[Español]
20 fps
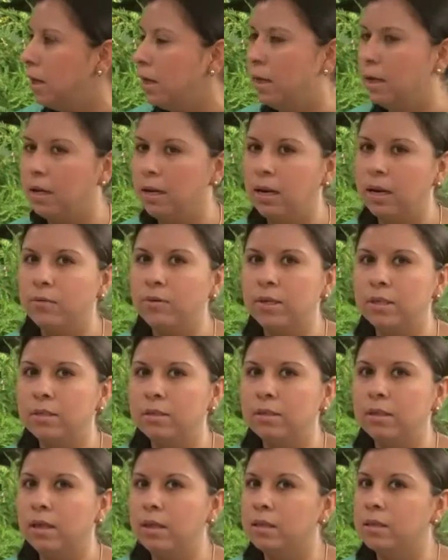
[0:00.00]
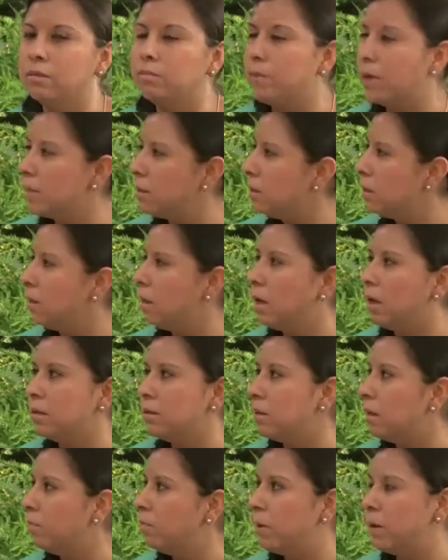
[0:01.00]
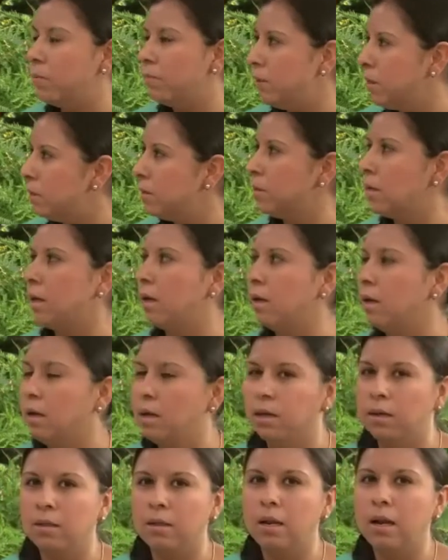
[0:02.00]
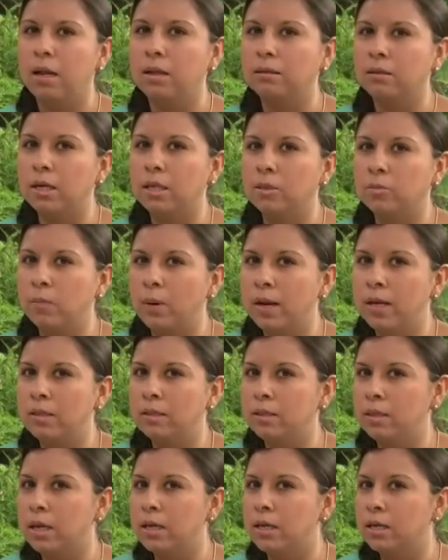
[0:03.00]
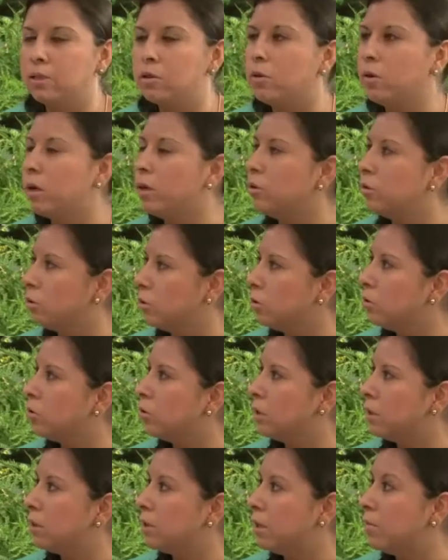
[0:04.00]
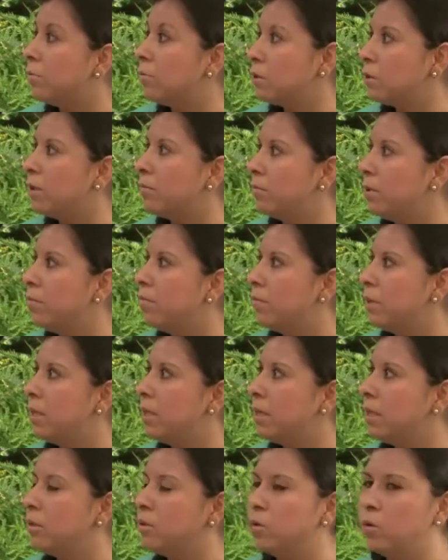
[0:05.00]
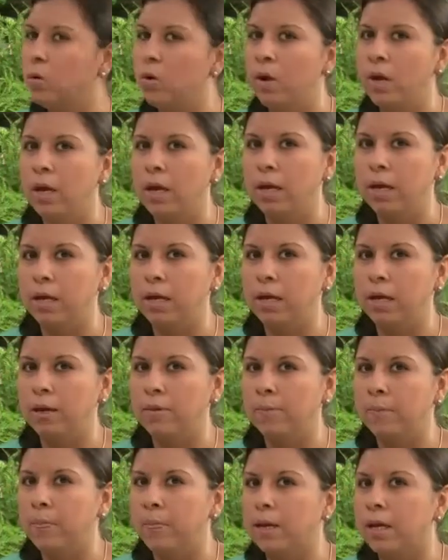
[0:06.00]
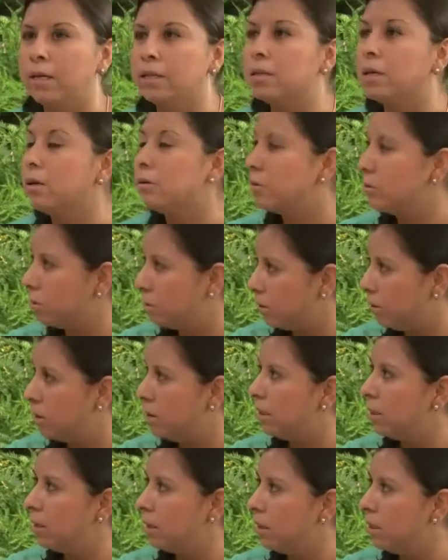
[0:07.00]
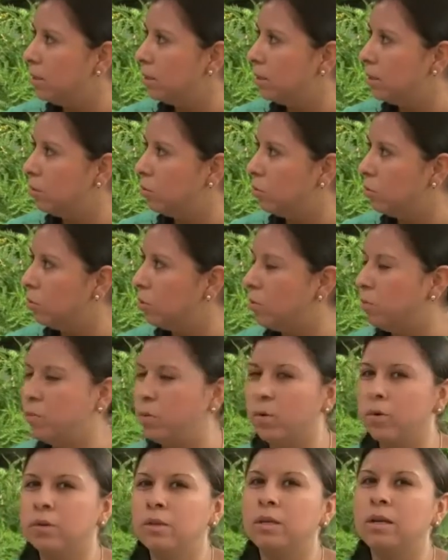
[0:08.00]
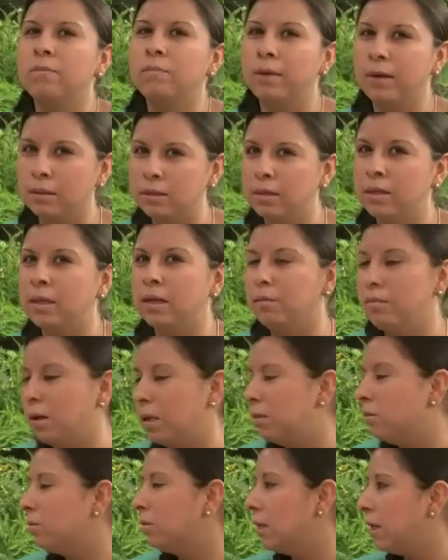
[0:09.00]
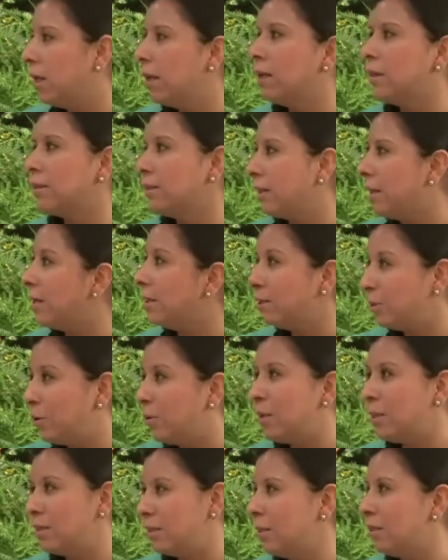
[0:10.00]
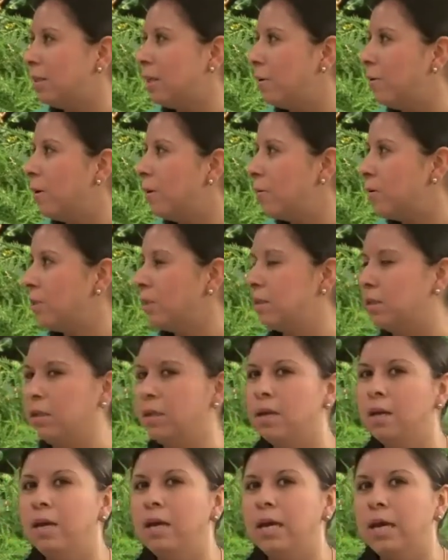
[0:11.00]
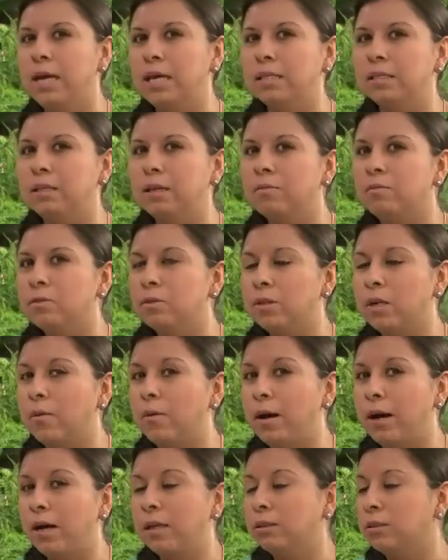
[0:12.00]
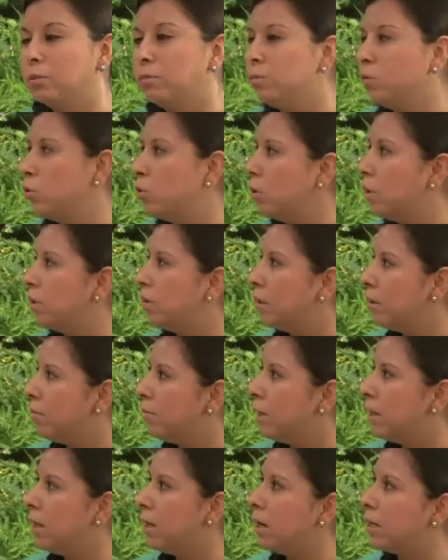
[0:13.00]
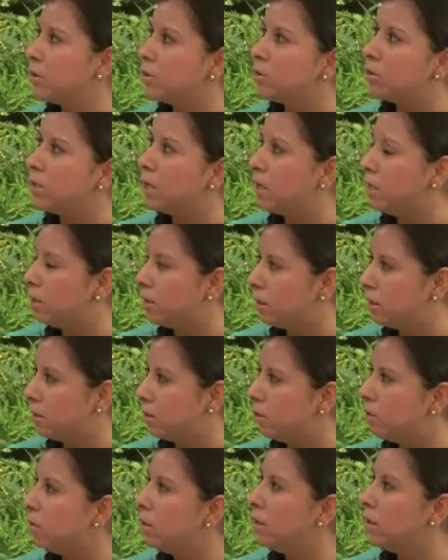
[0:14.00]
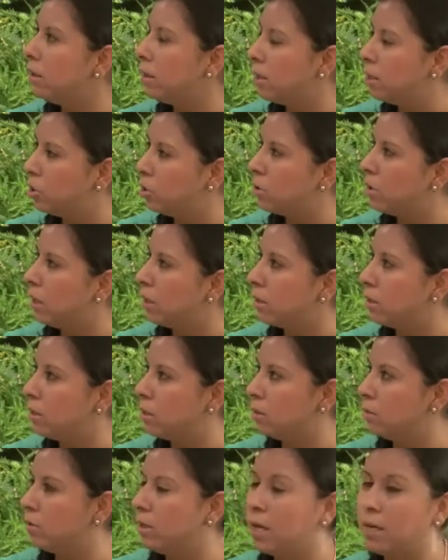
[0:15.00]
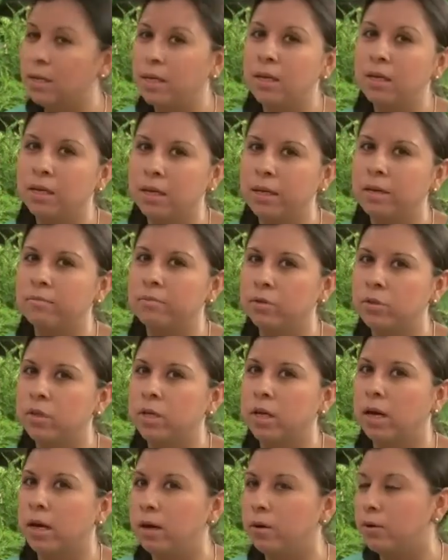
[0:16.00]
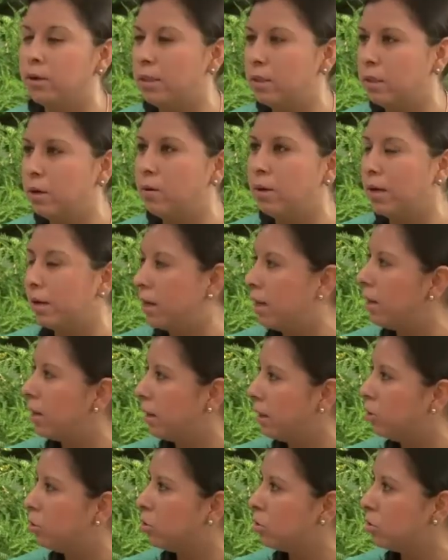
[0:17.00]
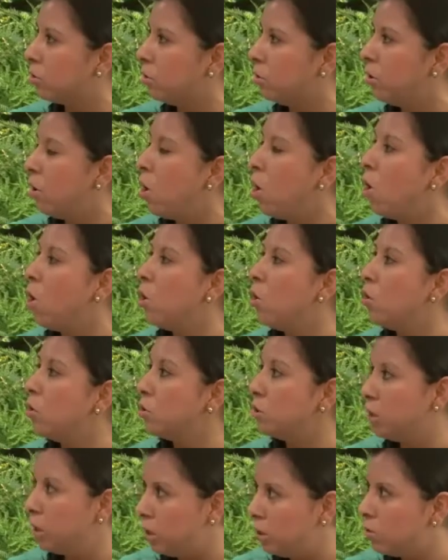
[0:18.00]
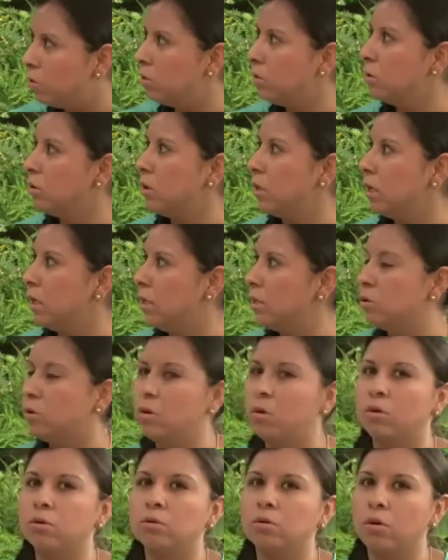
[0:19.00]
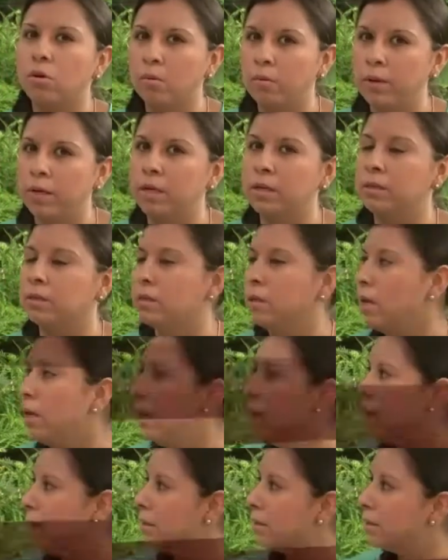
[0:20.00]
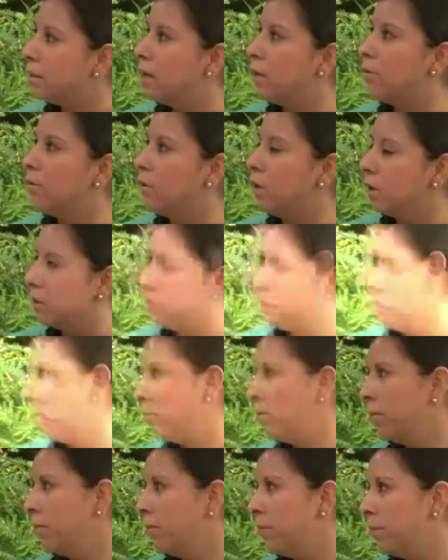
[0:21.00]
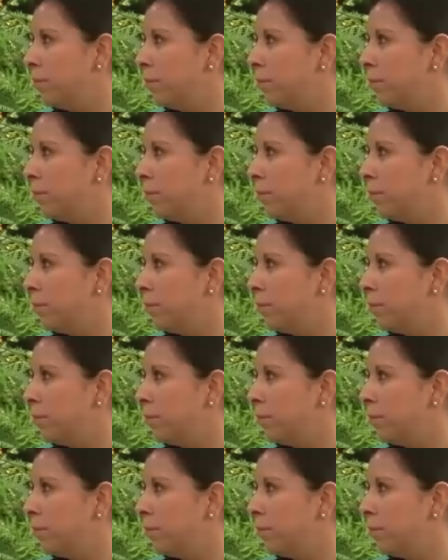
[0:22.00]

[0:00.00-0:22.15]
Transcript: Eh, la honestidad es básica, es la premisa de la transparencia y es lo que nosotros estamos también pidiendo eh, que se consolide en el instituto. Por otra parte, ya hablando de ejes rectores de trabajo en sí, estamos trabajando mucho el tema de la socialización del derecho de acceso y a quién queremos llegar ahorita o el gran reto son los niños y son los jóvenes. Es la educación. Es un gran